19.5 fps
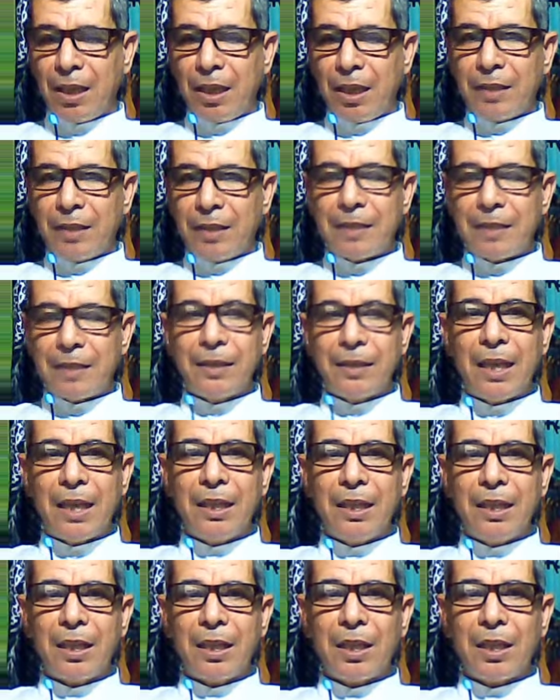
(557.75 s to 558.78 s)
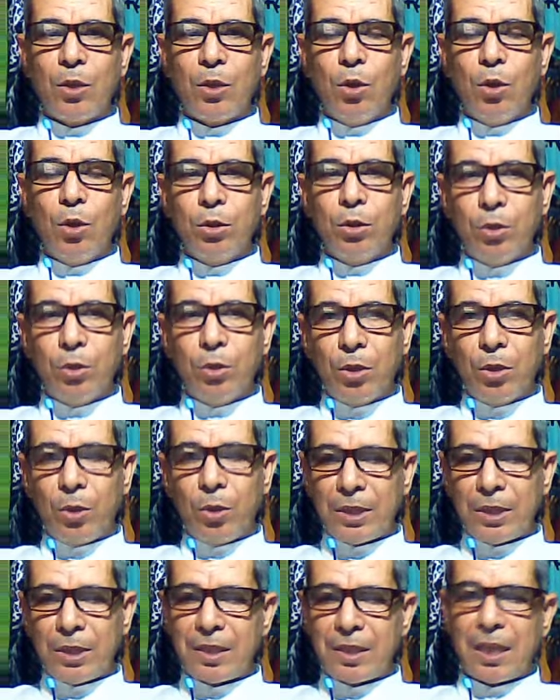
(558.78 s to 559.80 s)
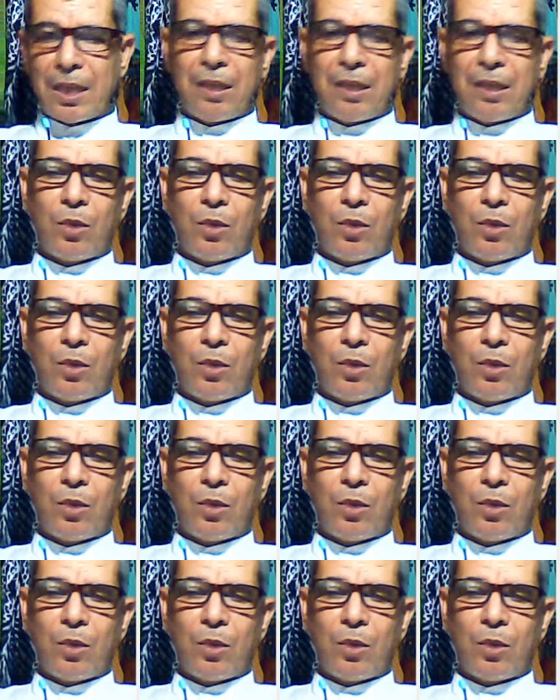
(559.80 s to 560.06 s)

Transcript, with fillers: تستهلك جهده وتستهلك